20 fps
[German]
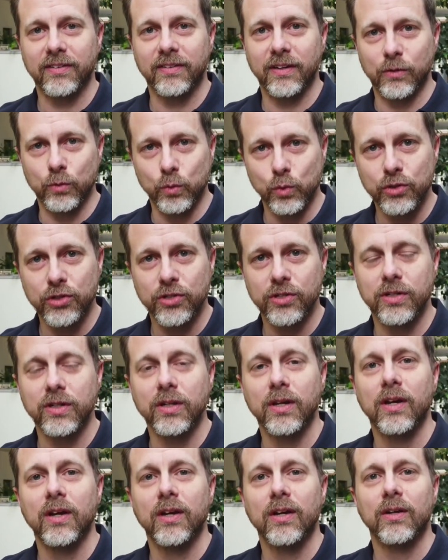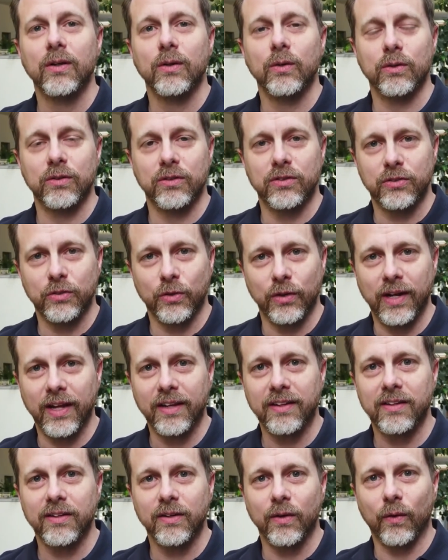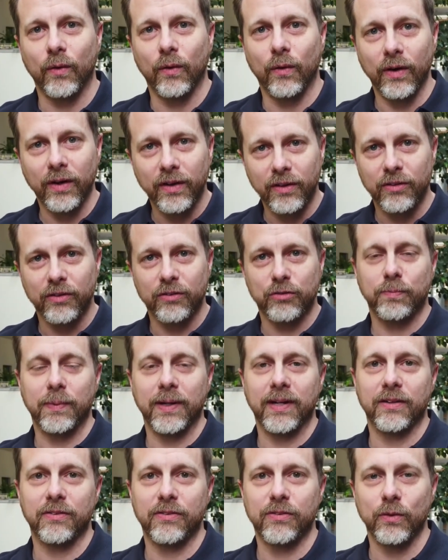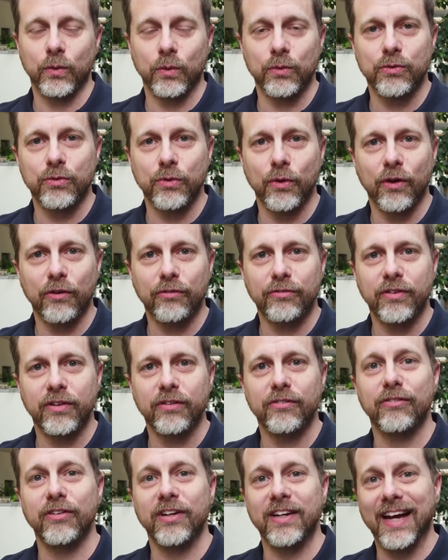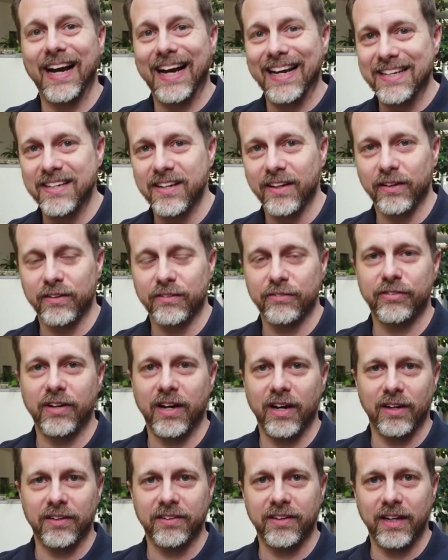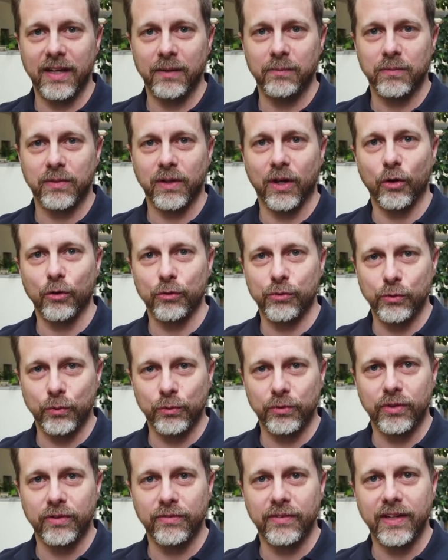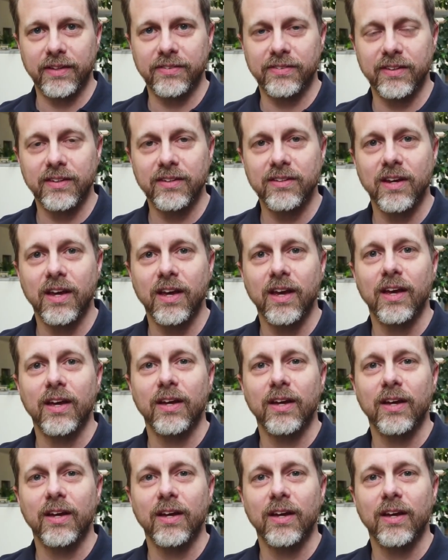die Duschen und Toiletten eure Spedition zu öffnen für die anderen Fahrer, die eben draußen unterwegs sind.